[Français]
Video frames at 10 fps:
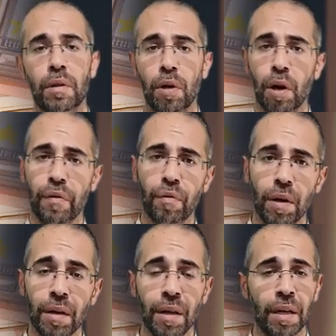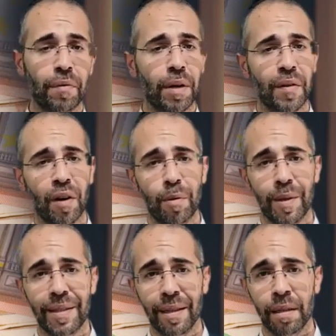Cœur, foi, il faut aller voir le
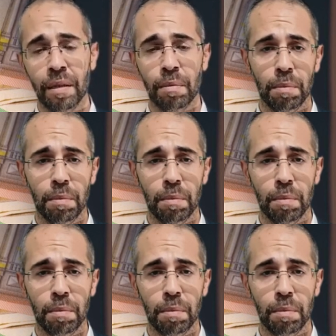médecin.